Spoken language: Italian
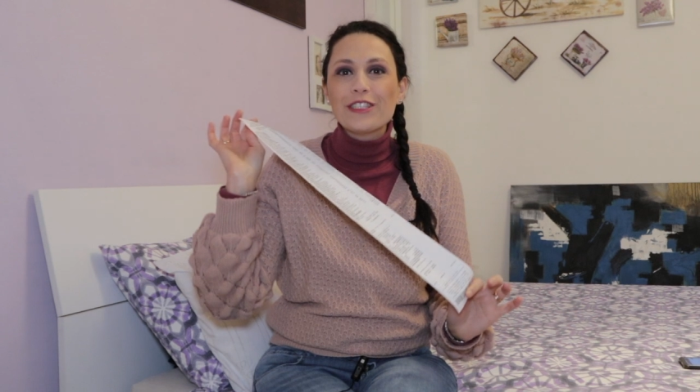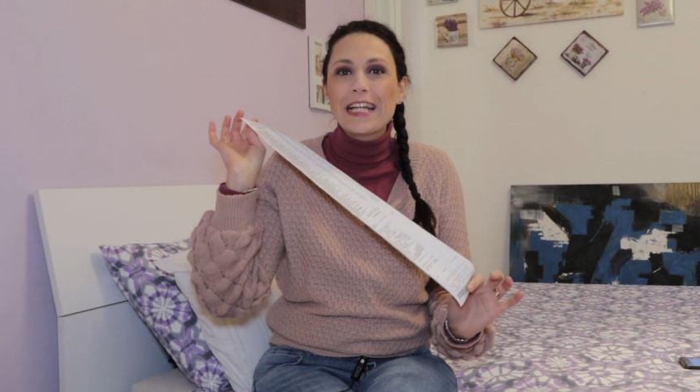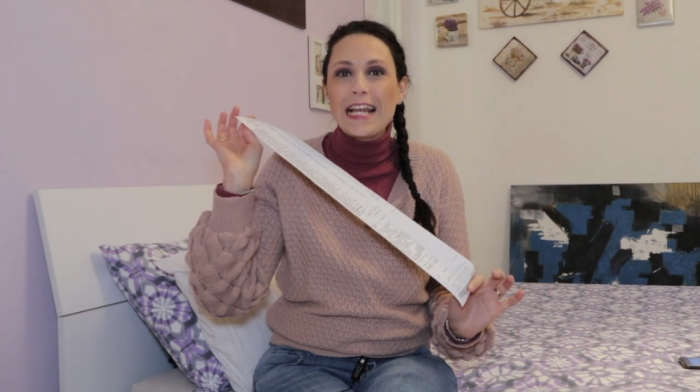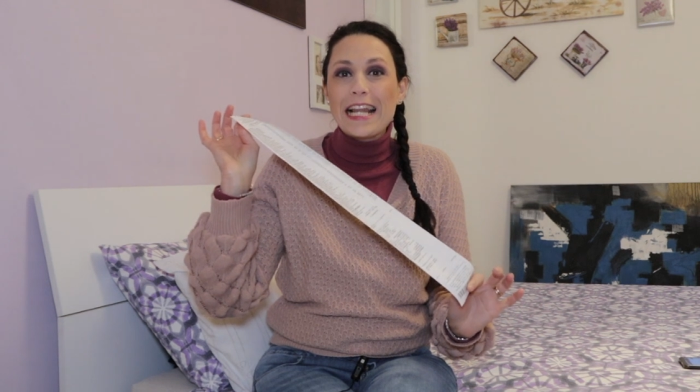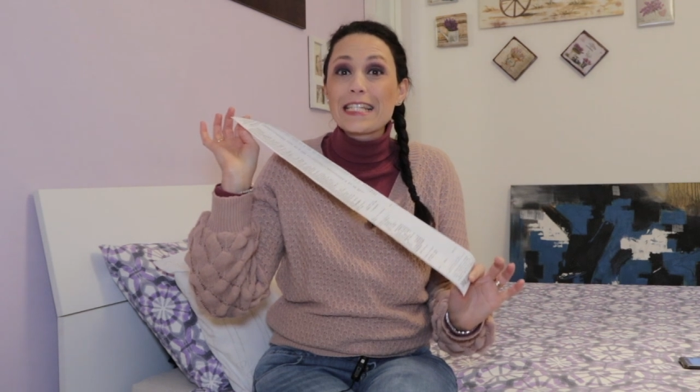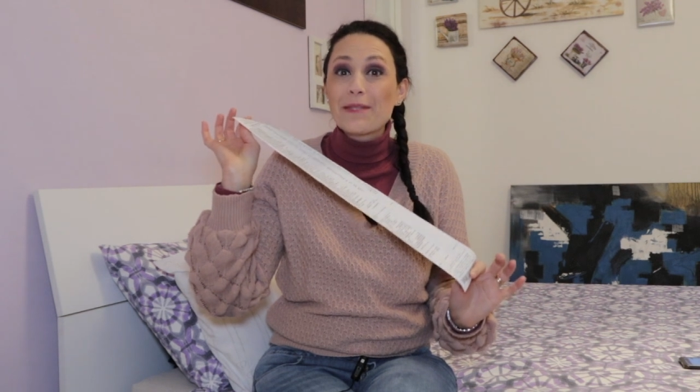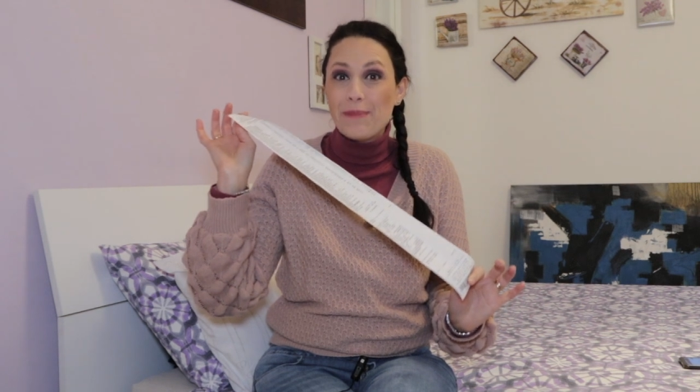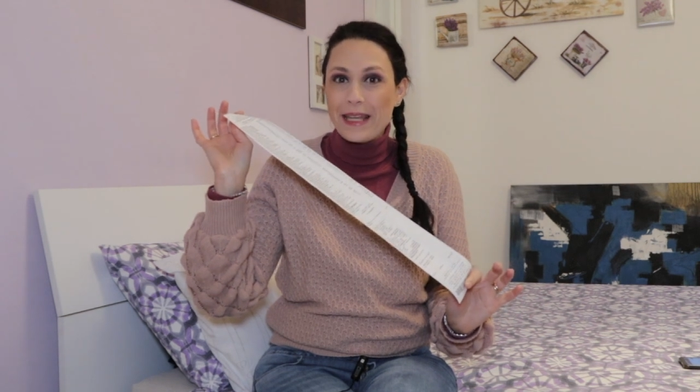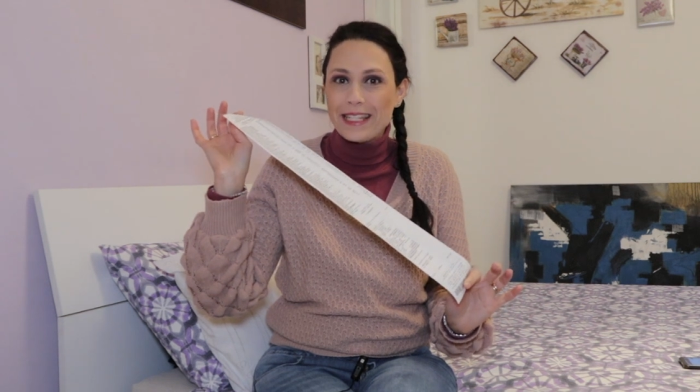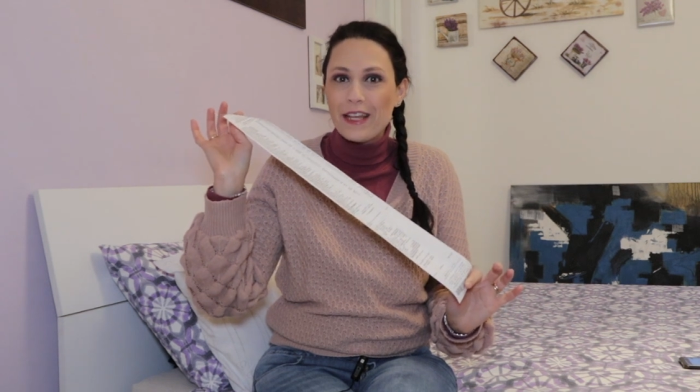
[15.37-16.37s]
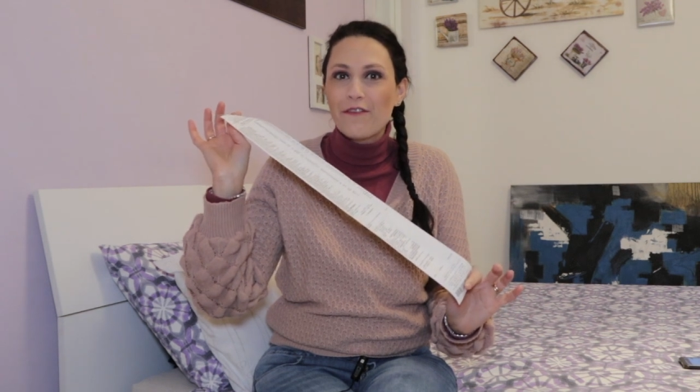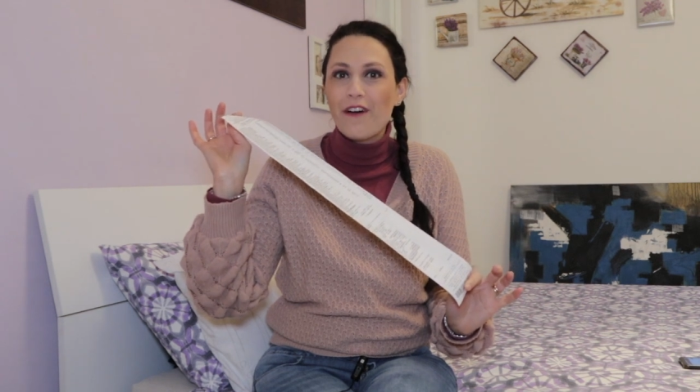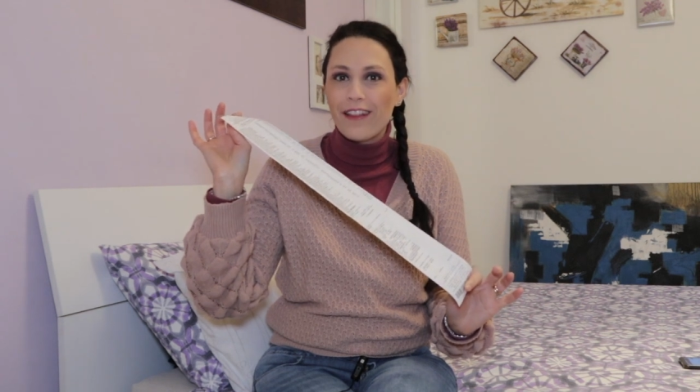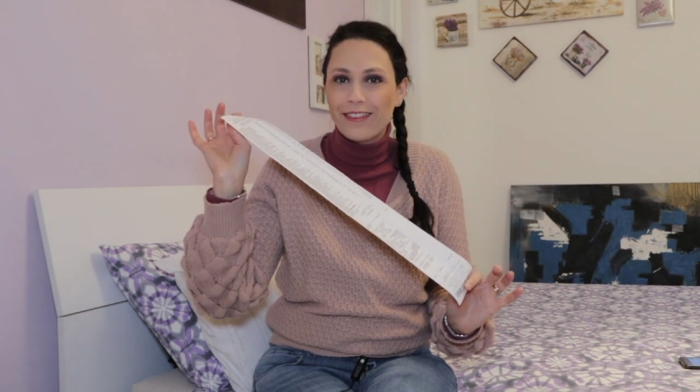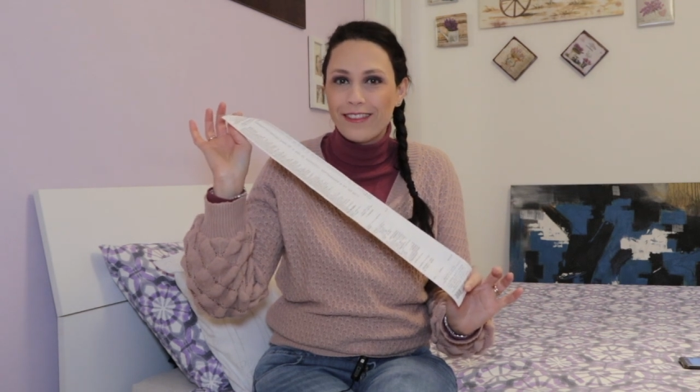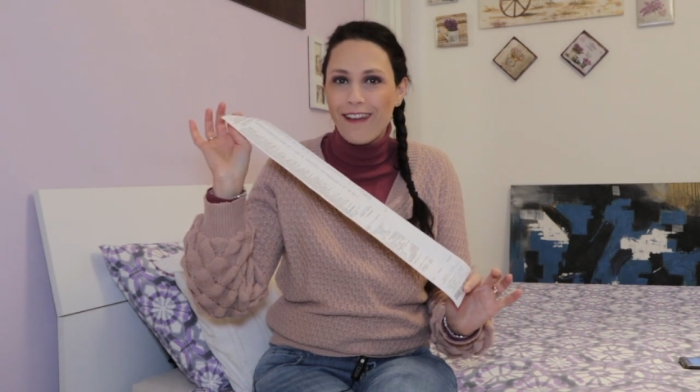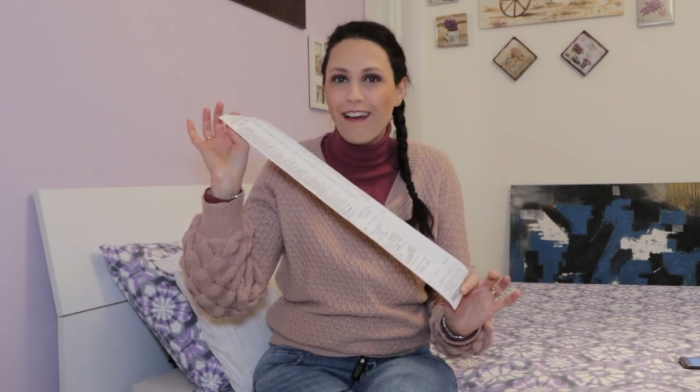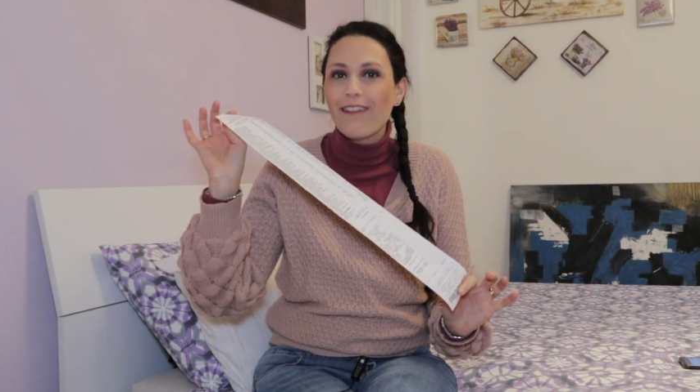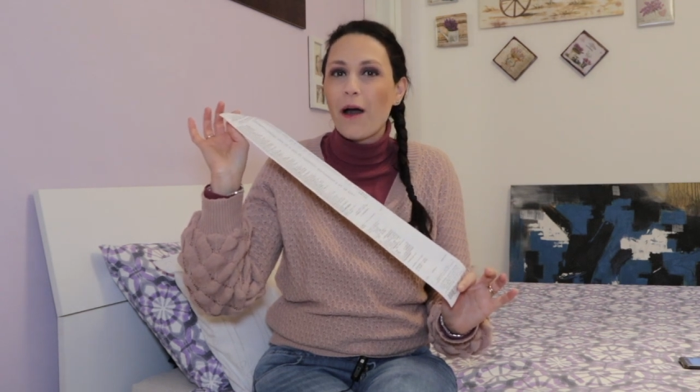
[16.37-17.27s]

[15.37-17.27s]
della spesa fatta